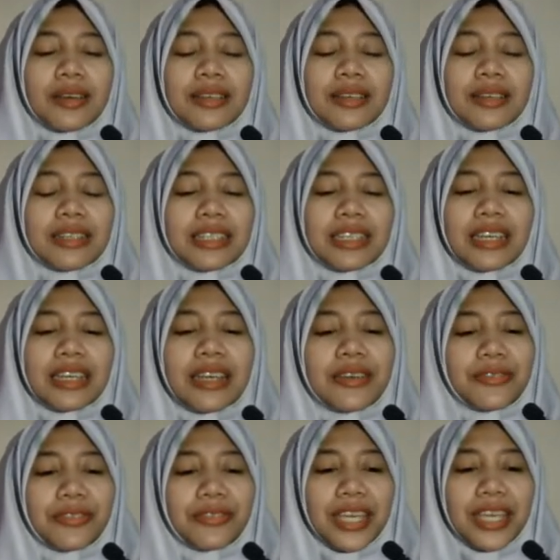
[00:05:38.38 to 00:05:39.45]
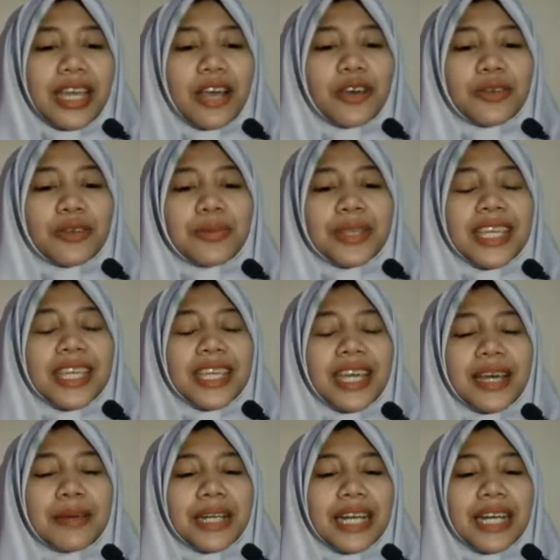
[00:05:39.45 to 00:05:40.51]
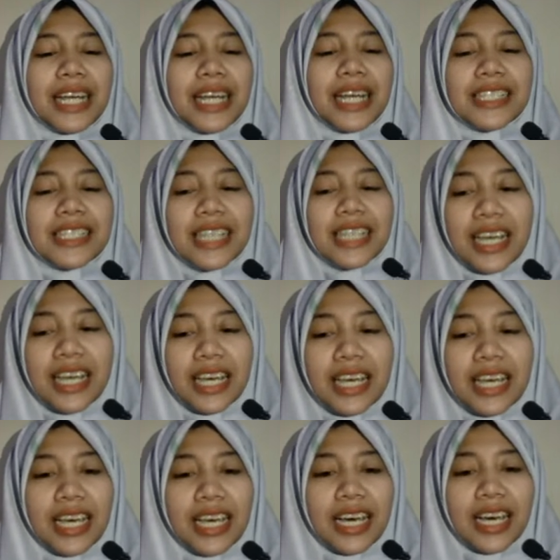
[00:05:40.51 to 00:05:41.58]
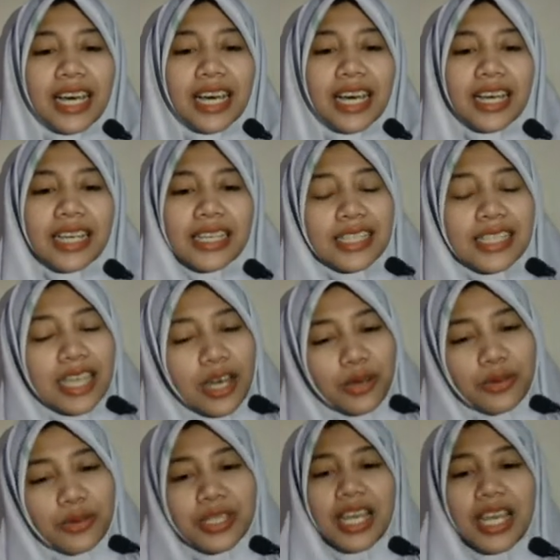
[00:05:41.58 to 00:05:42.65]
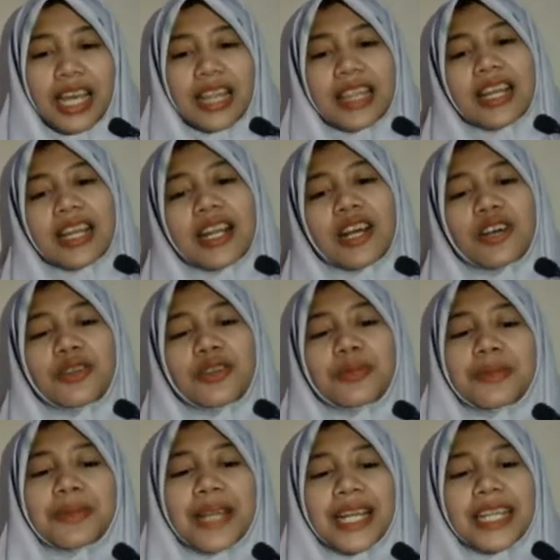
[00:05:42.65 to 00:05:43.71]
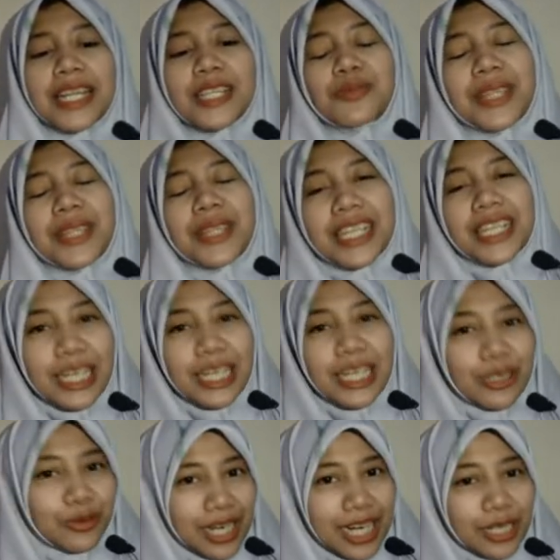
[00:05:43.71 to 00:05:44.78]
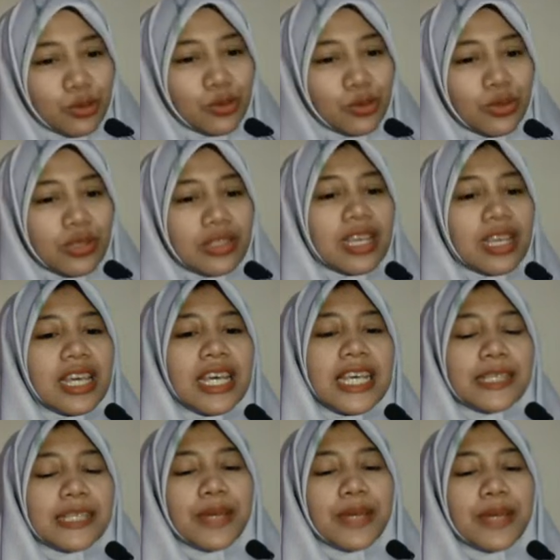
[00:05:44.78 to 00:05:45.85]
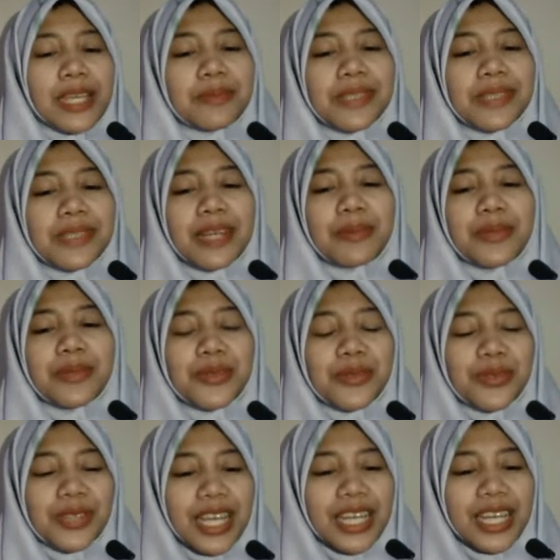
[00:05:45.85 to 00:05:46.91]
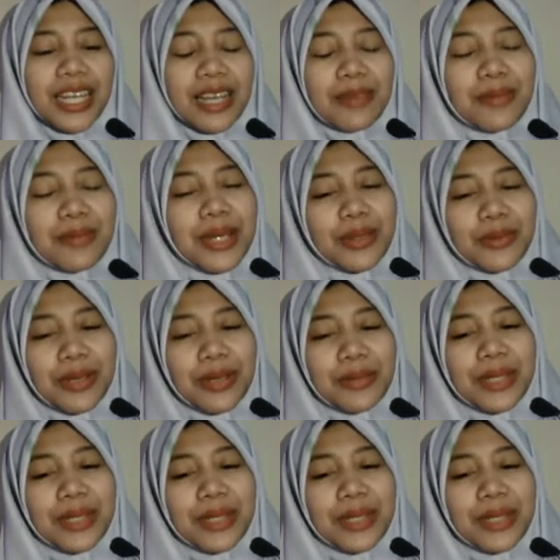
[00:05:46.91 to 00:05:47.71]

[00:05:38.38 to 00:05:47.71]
Ah, v orbitnya berada jauh di antara orbit planet Jupiter dan Uranus. Sebagian besar penyusunnya adalah batuan